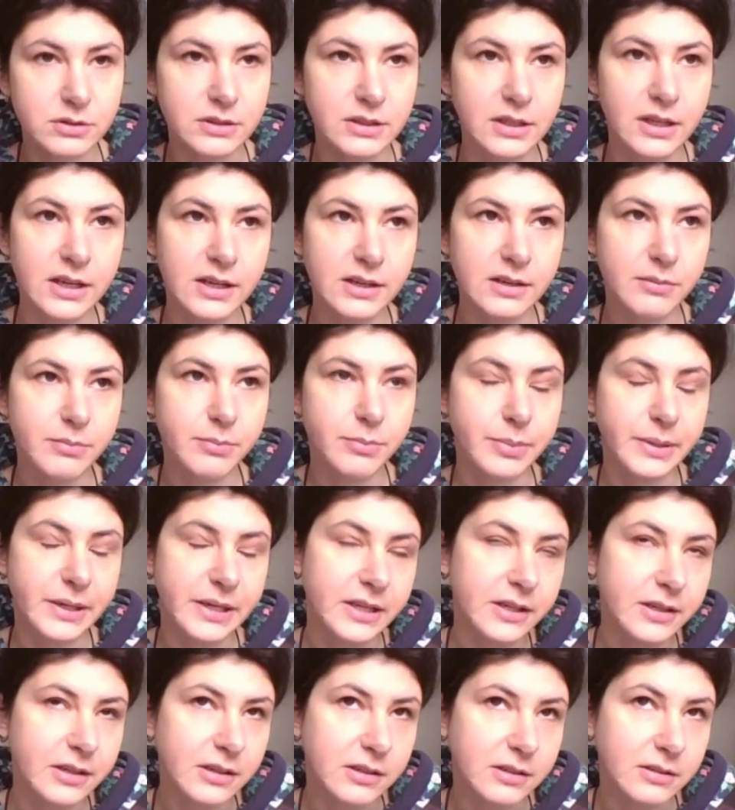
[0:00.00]
да,
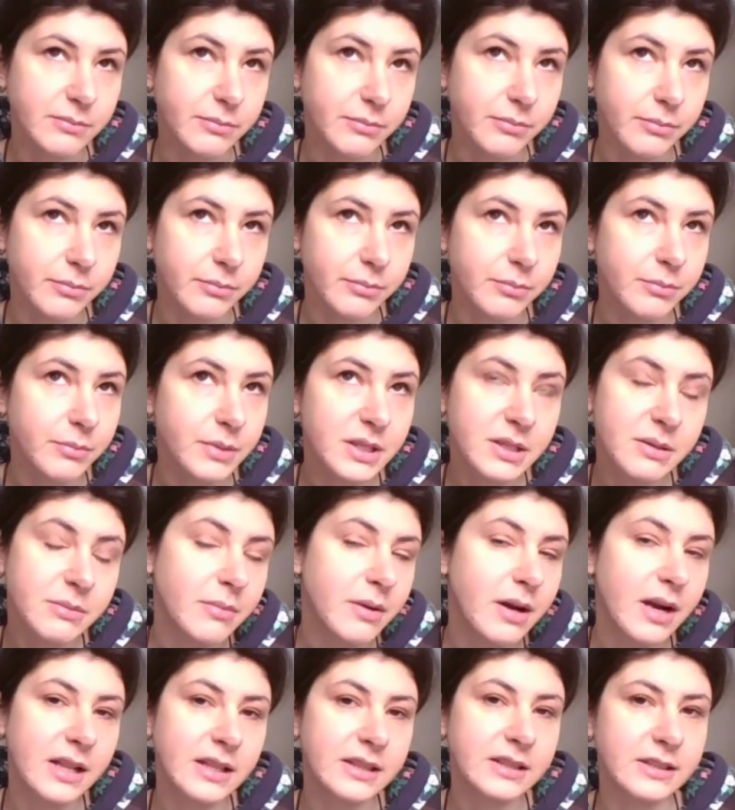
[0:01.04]
при
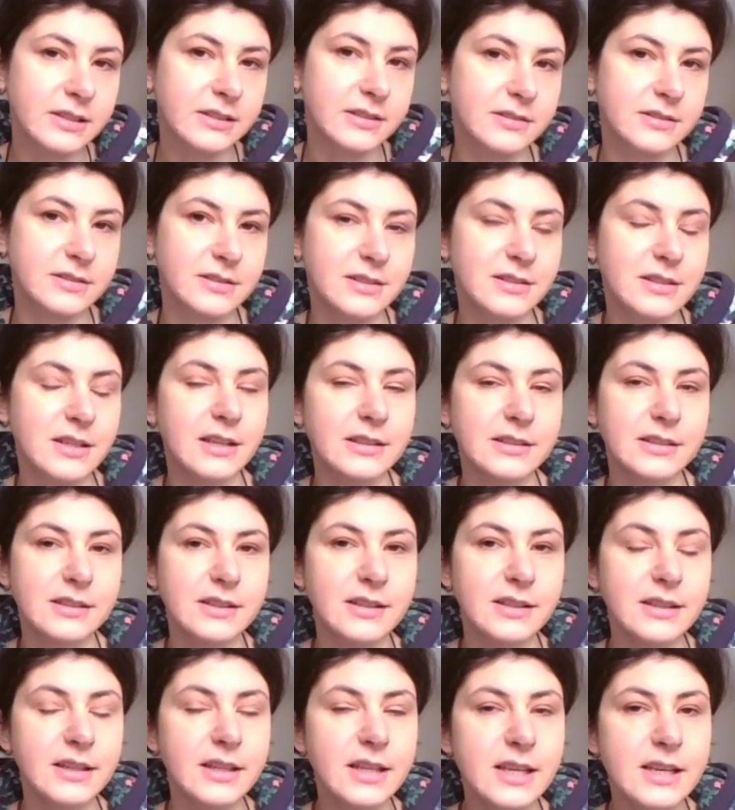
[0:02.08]
минимальных
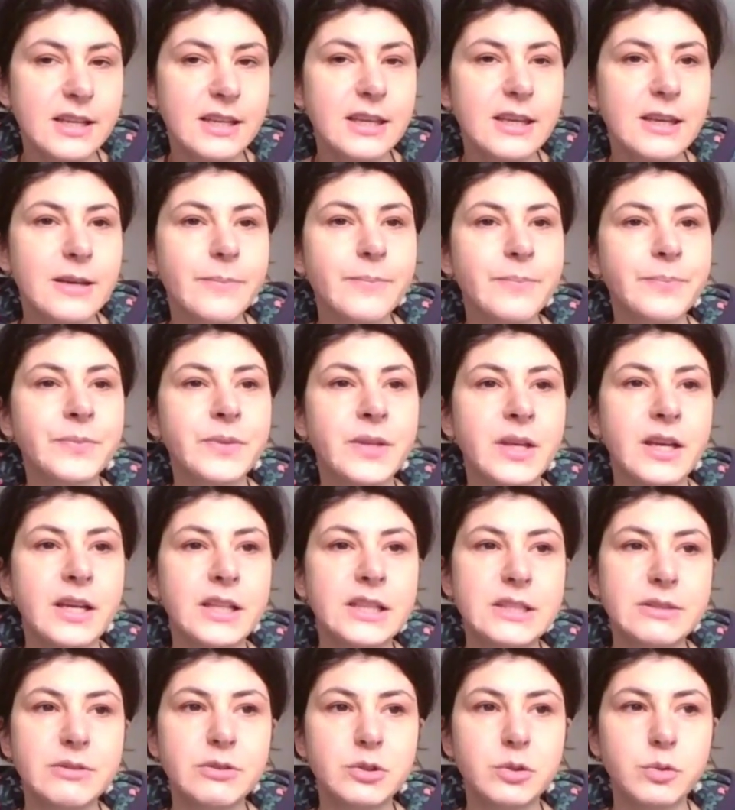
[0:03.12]
затратах энергии,
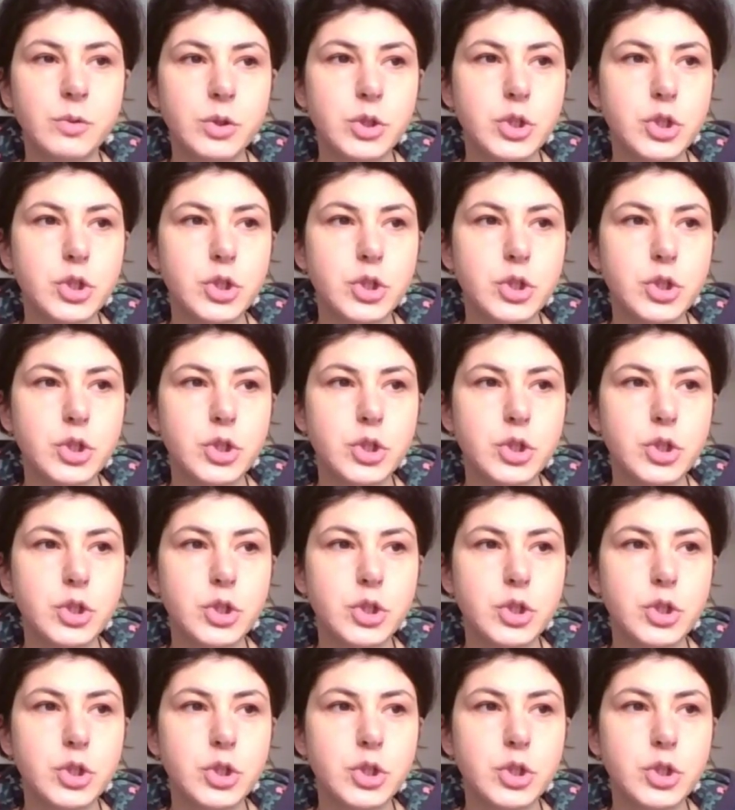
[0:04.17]
это вот